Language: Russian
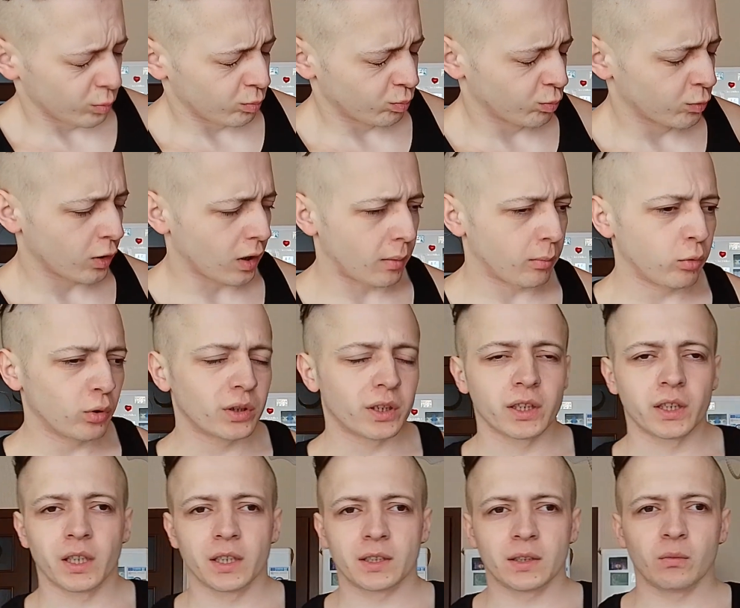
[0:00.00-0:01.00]
ну,
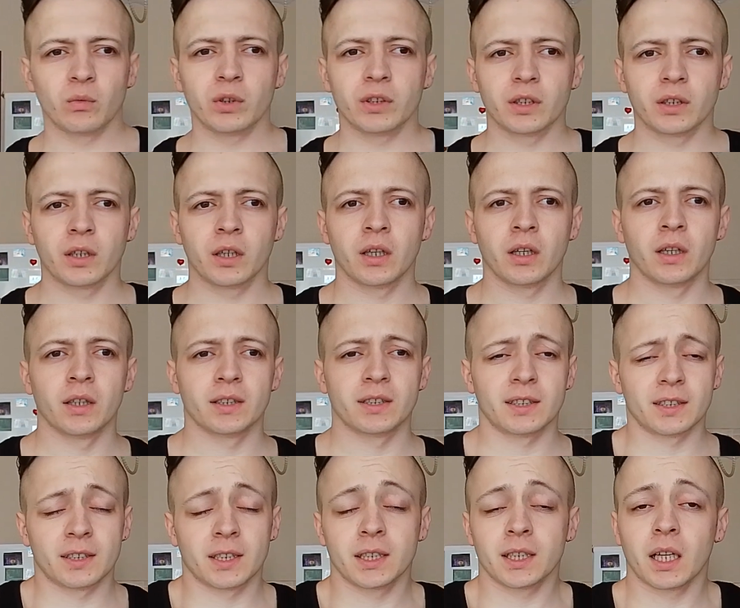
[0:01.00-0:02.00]
работает на заводе
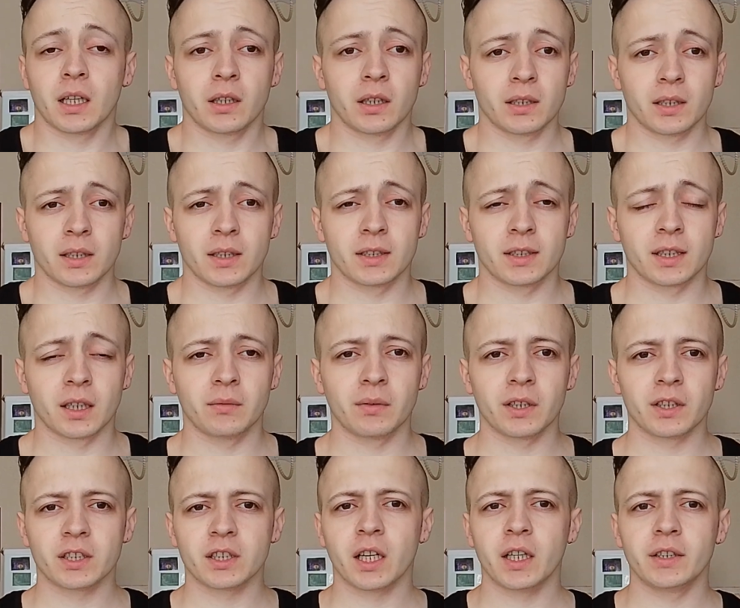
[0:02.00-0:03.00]
за, за
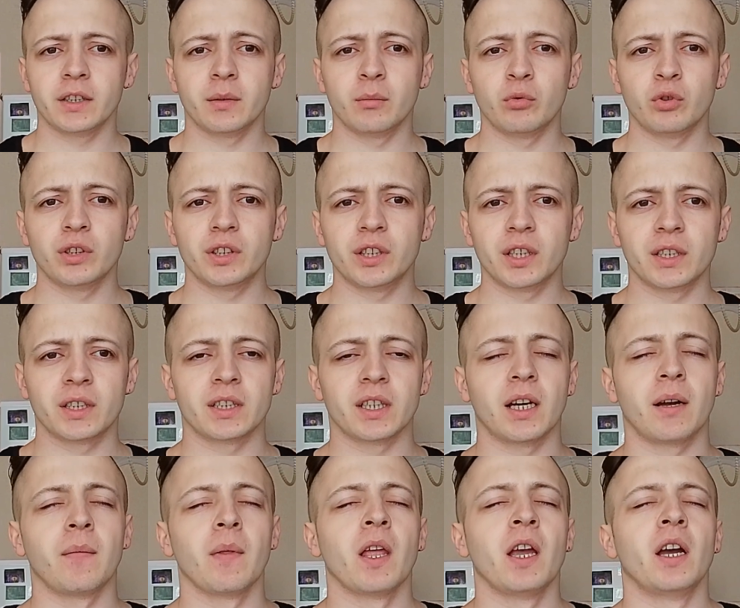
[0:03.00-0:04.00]
к ему,
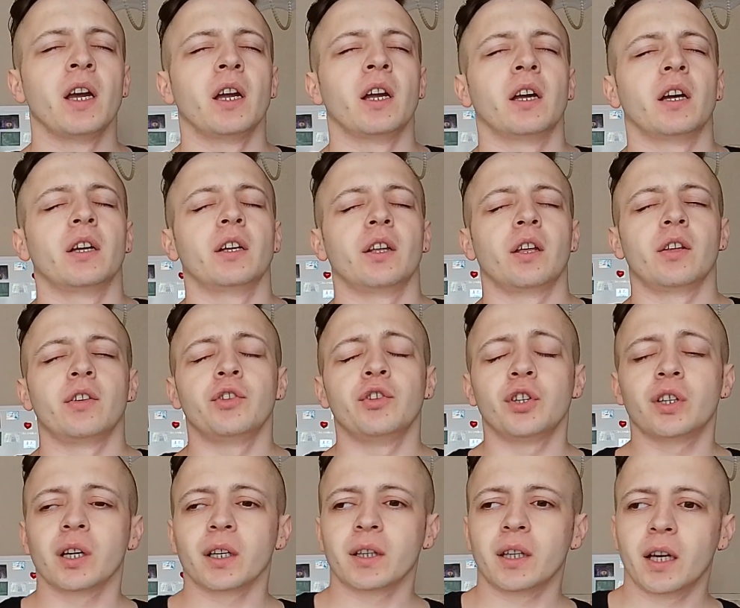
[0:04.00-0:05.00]
естественно, э,
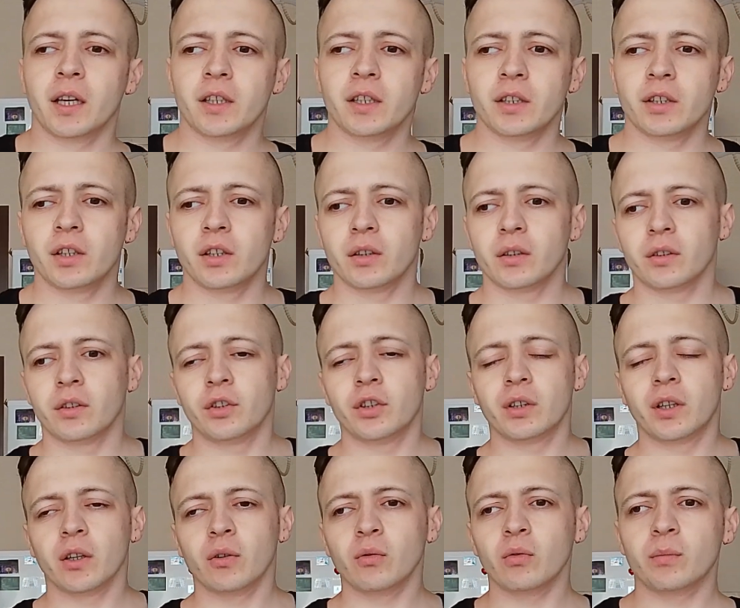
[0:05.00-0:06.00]
никогда не
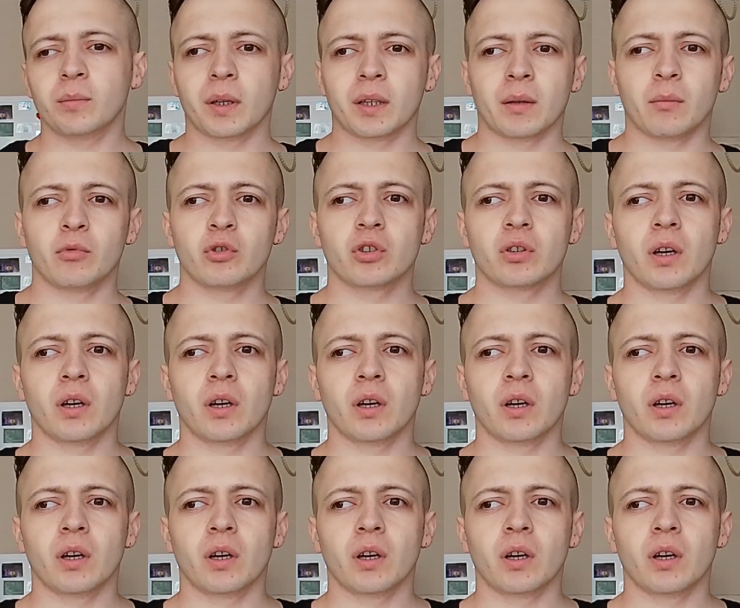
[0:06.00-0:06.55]
дадут, потому